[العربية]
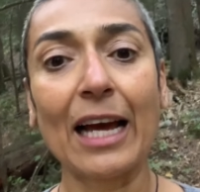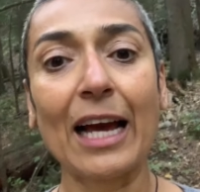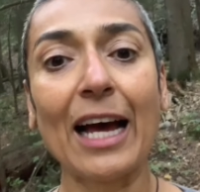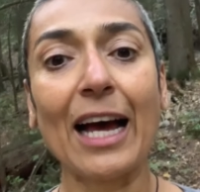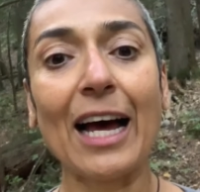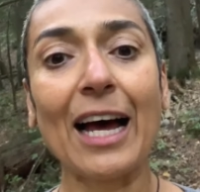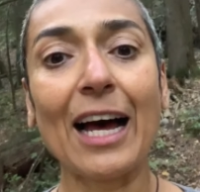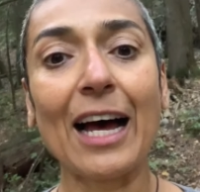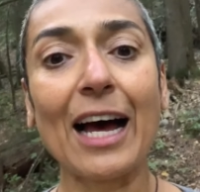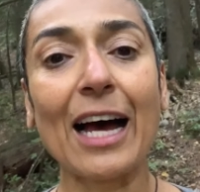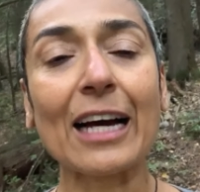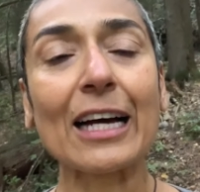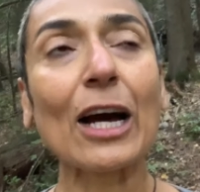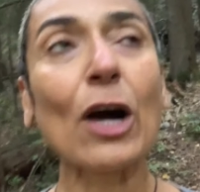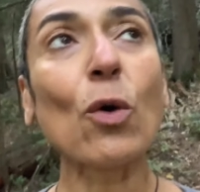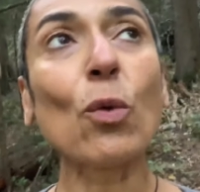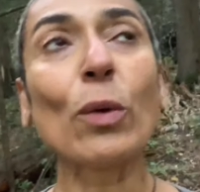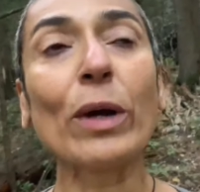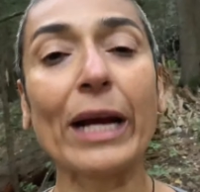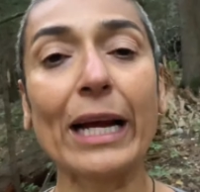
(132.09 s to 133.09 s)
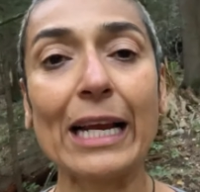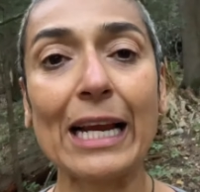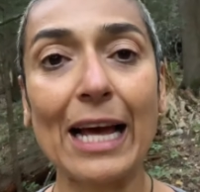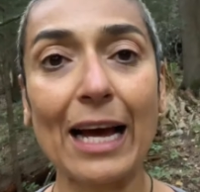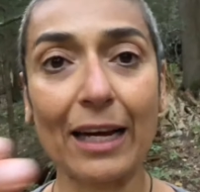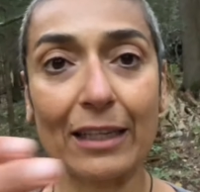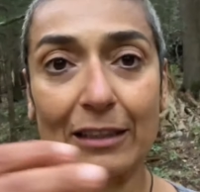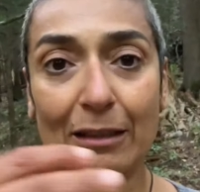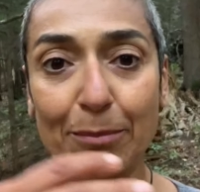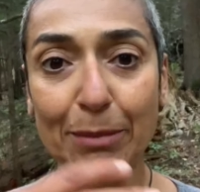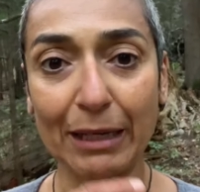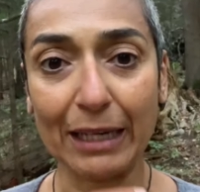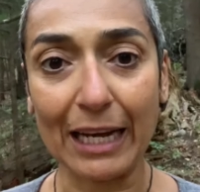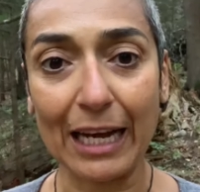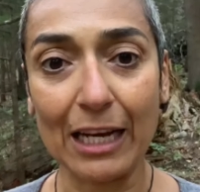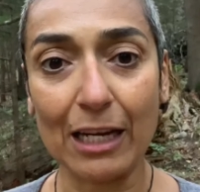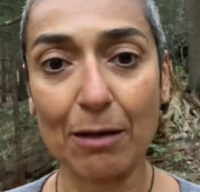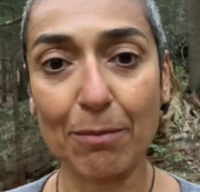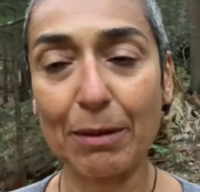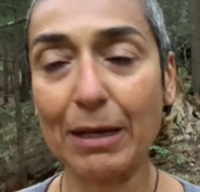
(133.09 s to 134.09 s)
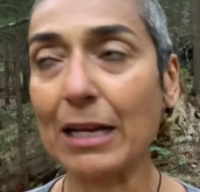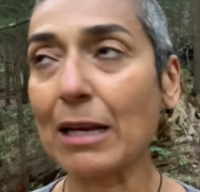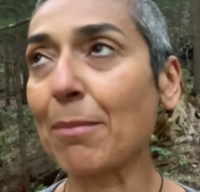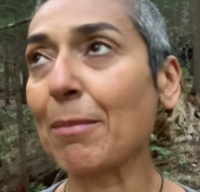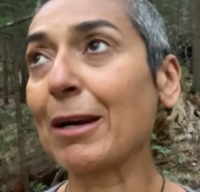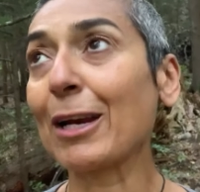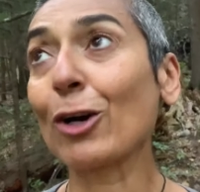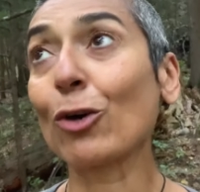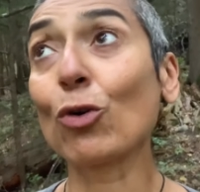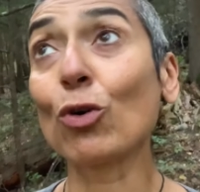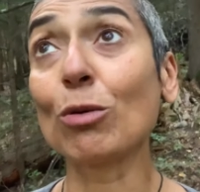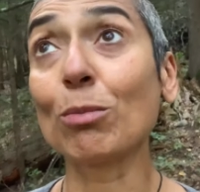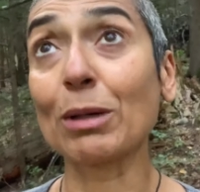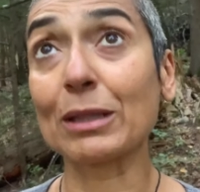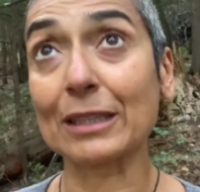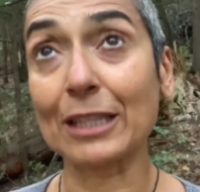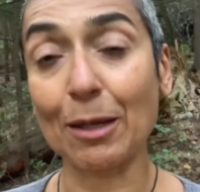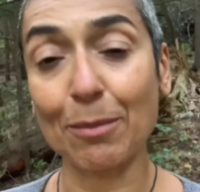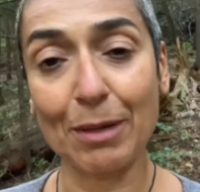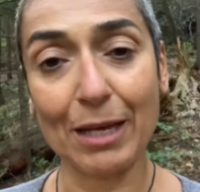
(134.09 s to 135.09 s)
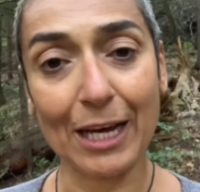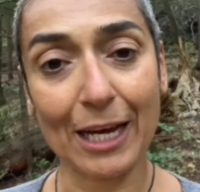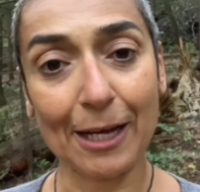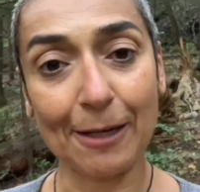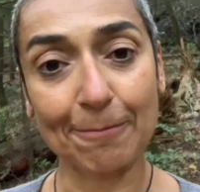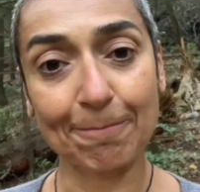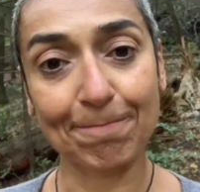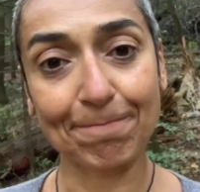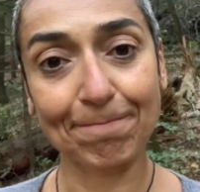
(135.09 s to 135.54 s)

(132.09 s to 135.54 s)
آه، أقوي علاقتي بقلبي لما أكون بالطبيعة